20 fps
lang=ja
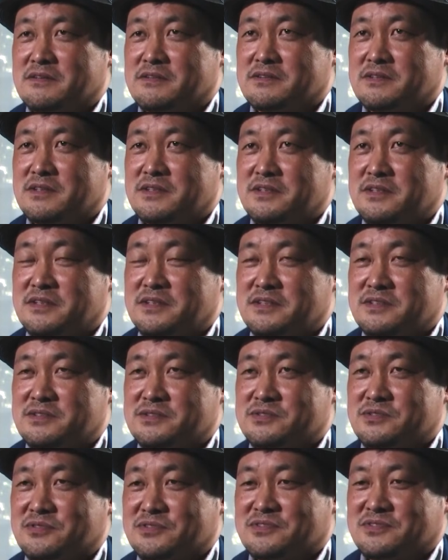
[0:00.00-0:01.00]
で
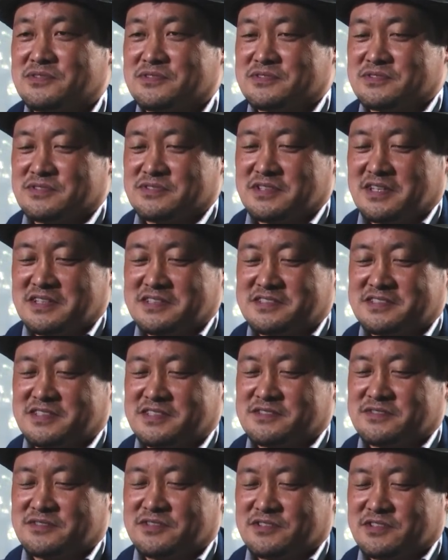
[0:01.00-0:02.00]
ちょっとずらして、
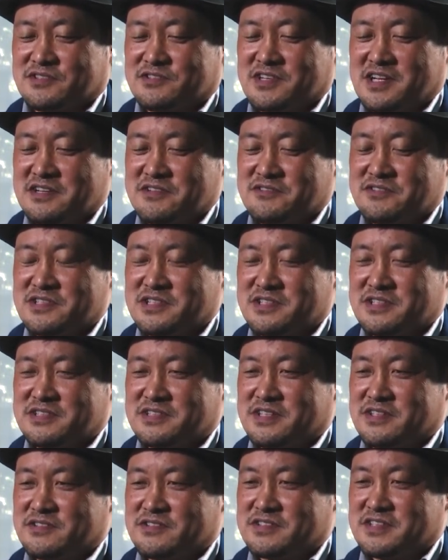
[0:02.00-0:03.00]
そのクランクインっ
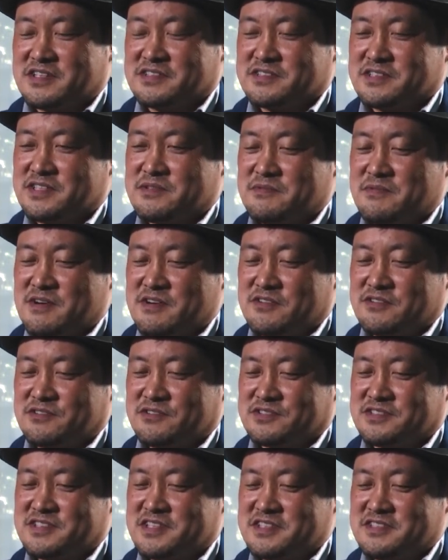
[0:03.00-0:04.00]
て撮影
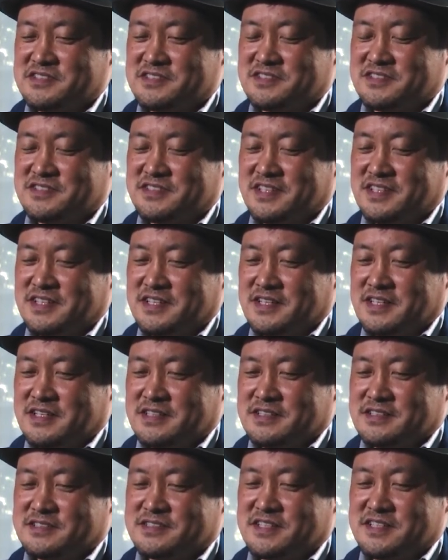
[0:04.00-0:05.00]
の前
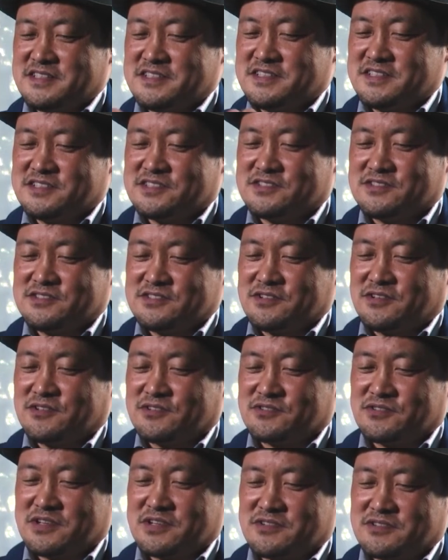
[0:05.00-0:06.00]
前日
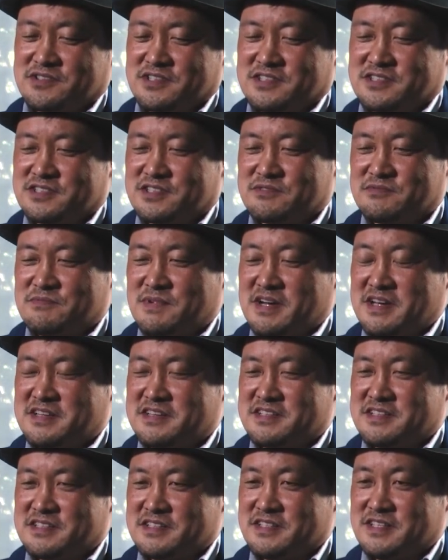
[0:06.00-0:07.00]
本当は予定してる前
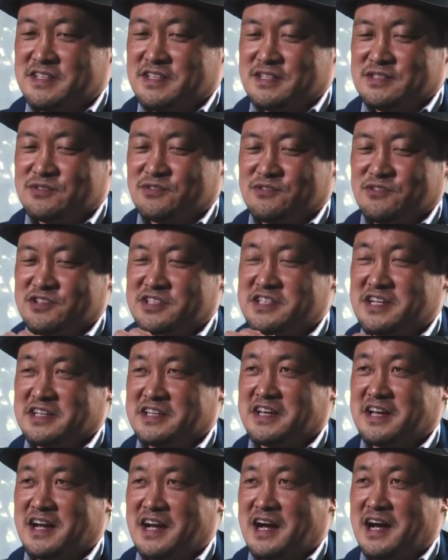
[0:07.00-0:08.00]
にその日だ
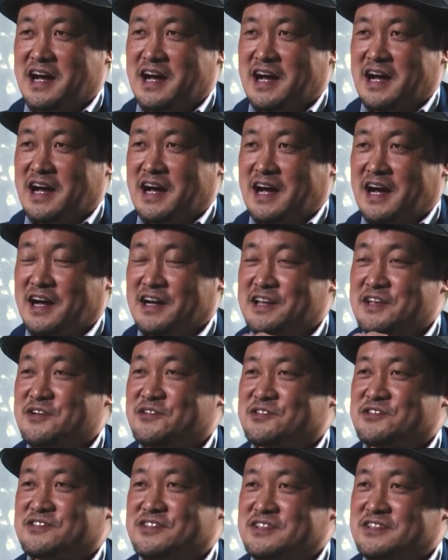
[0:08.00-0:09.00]
け晴
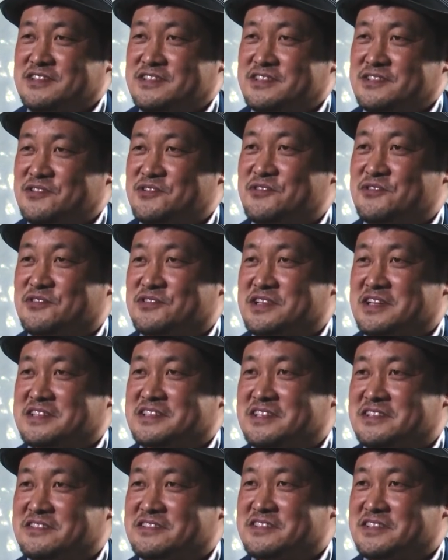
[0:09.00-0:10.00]
れ予報だっ
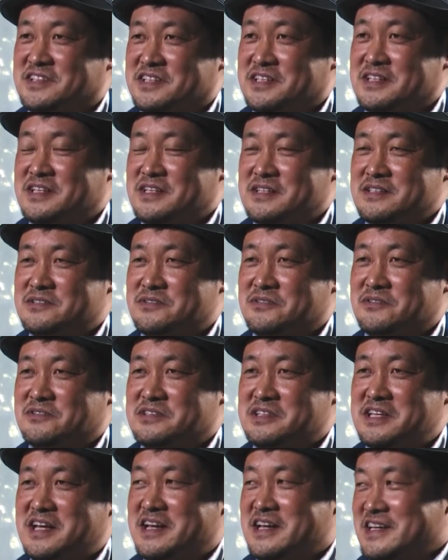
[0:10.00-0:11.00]
たので、そこ
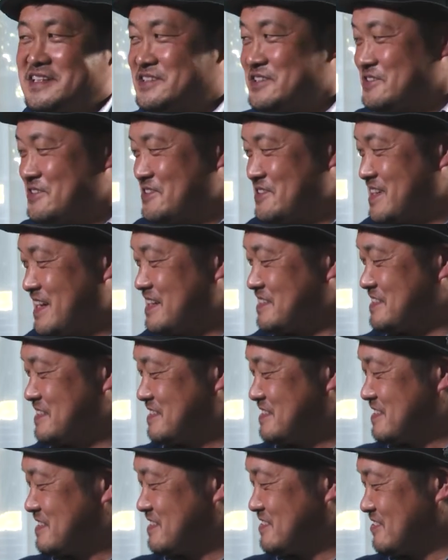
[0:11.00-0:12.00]
でその河川
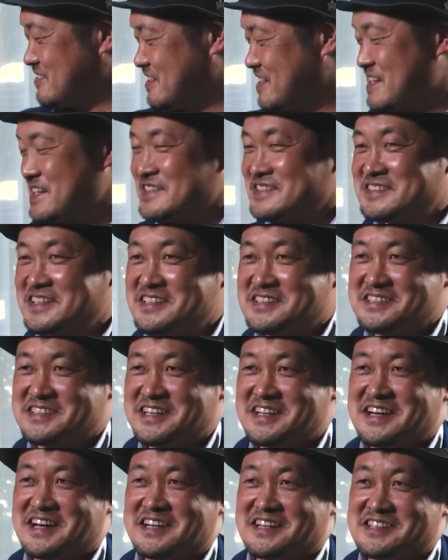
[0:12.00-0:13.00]
敷の絶
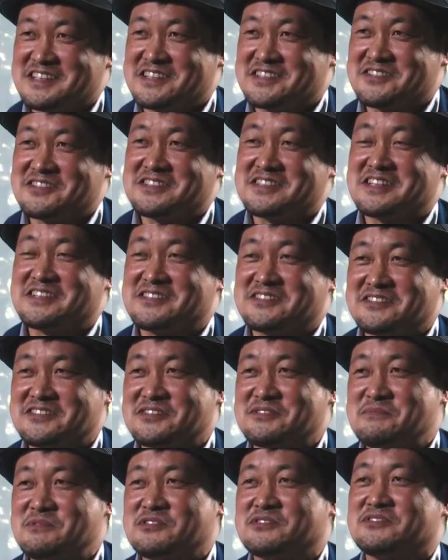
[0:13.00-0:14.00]
対晴れで撮りたいところ
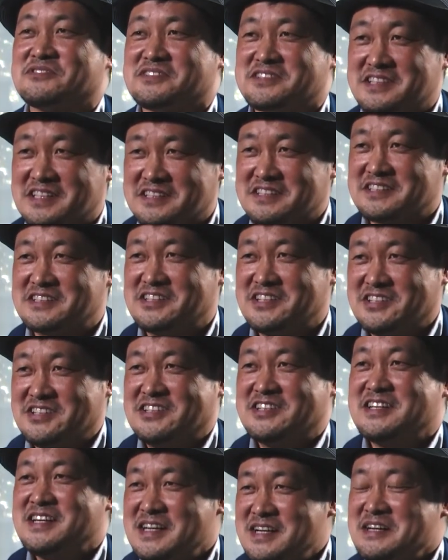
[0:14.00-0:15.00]
をもう撮ったってい
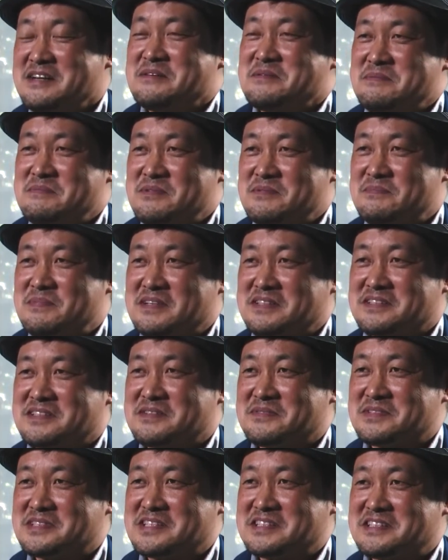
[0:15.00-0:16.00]
う、もう
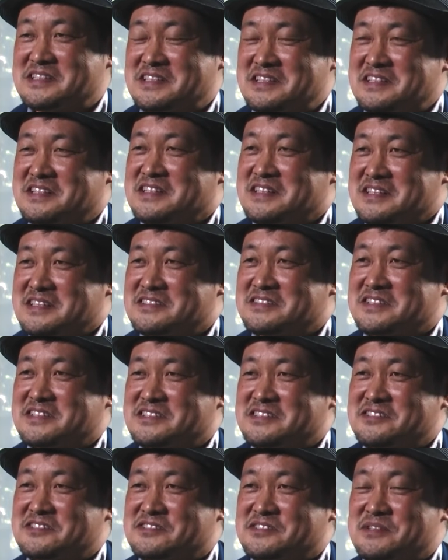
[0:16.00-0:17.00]
バッタバタな
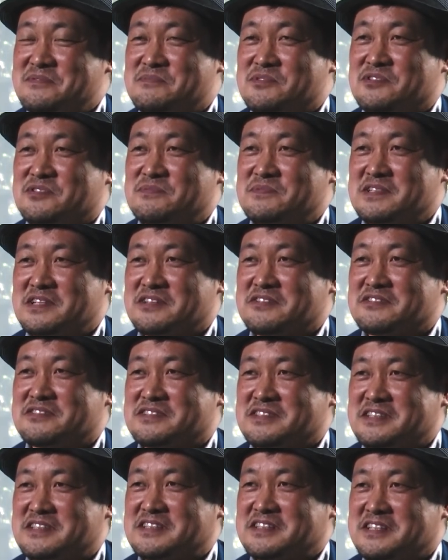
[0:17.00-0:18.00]
スケジュール全部組み直し
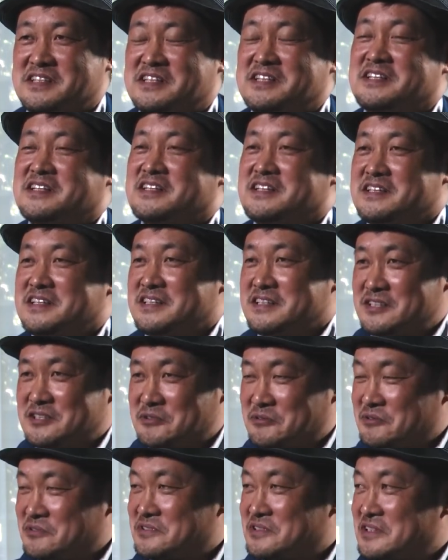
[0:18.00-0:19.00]
て
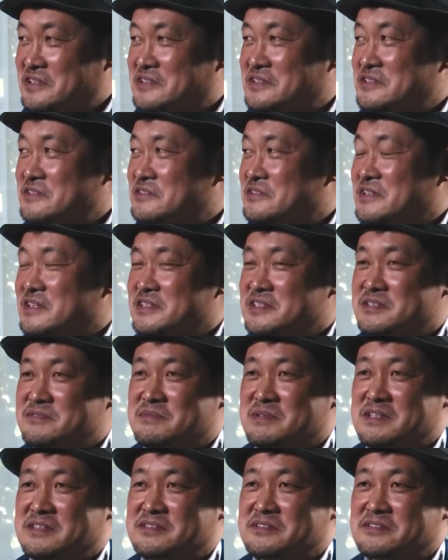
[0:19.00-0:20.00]
撮ったっていうのが一
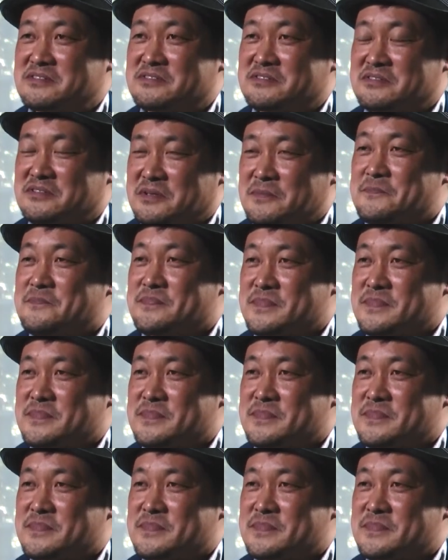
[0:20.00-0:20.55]
番ずっと、